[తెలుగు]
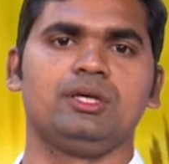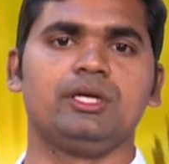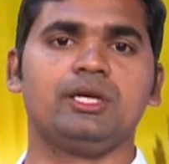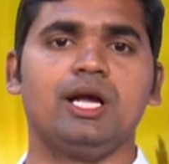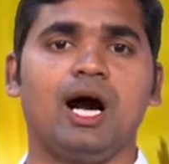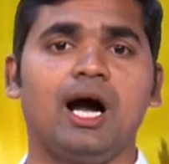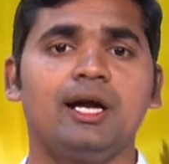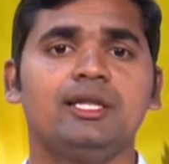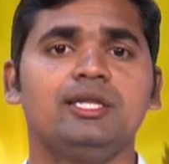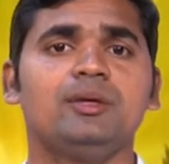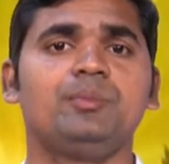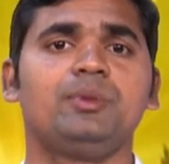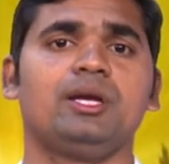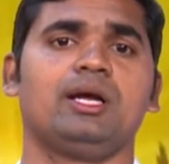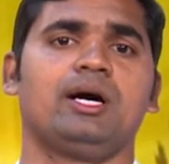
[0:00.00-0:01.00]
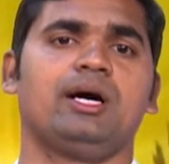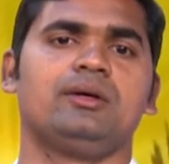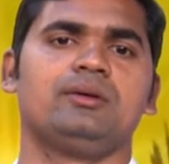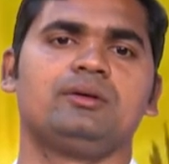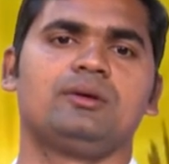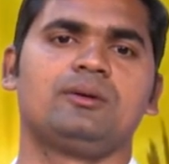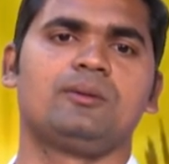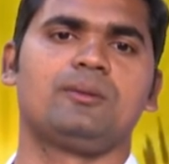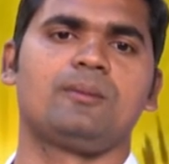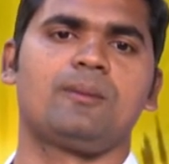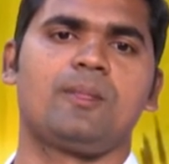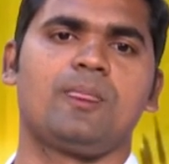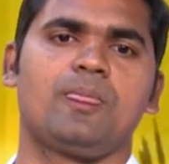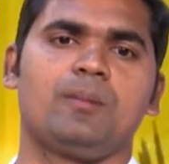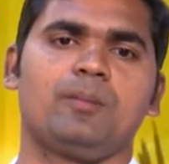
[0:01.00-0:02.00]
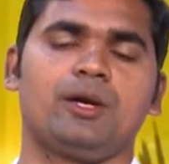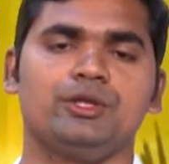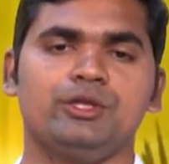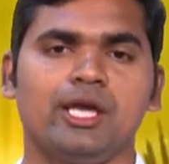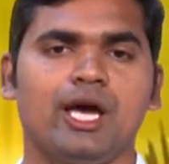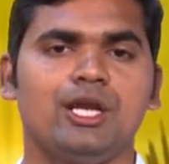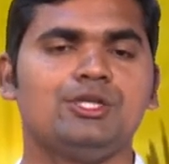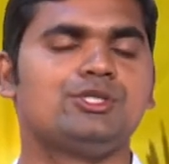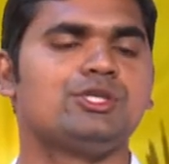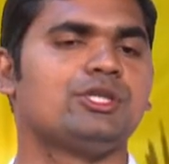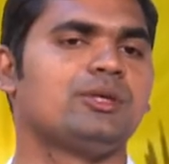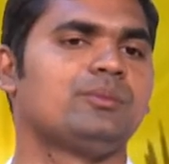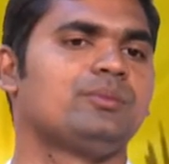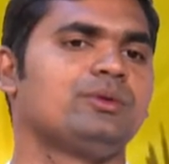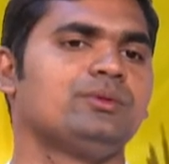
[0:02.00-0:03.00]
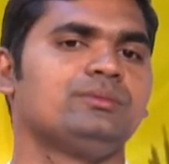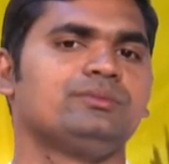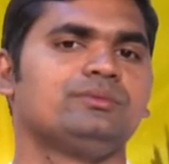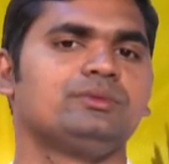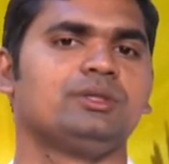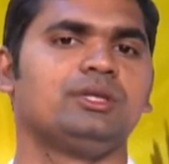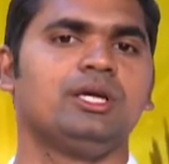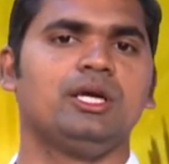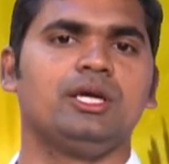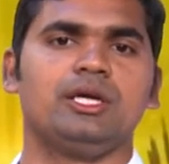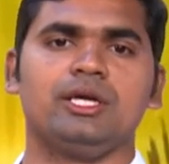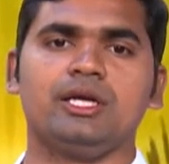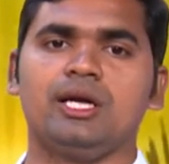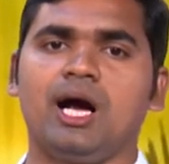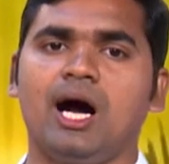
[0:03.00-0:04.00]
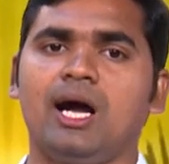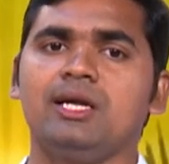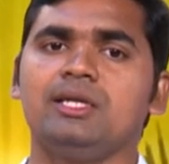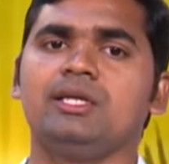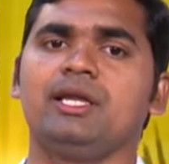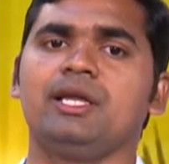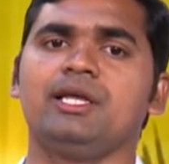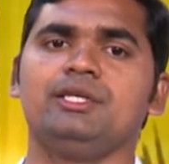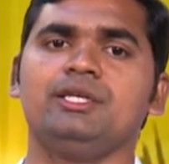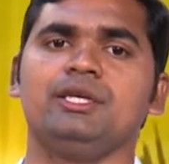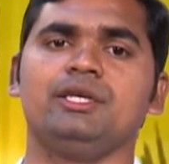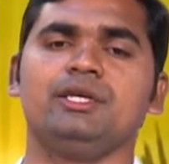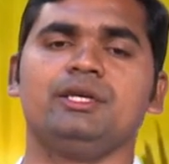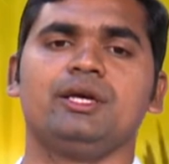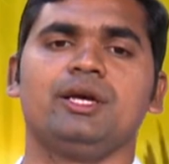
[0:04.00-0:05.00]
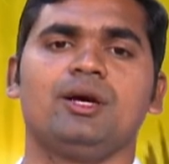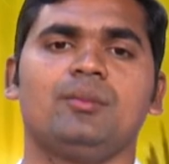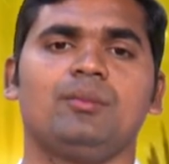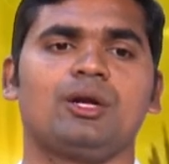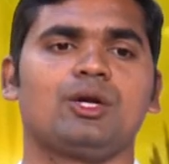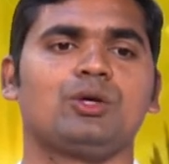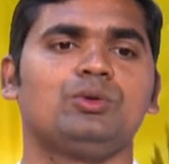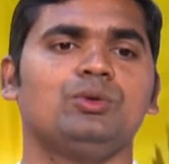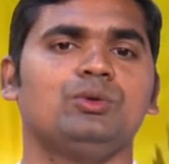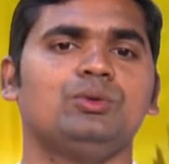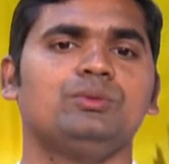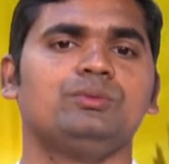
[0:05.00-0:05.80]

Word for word: ఈ గాడిద పిల్ల మనం ధ్యానించేటప్పుడు ఈ గాడిద అనేది మనకు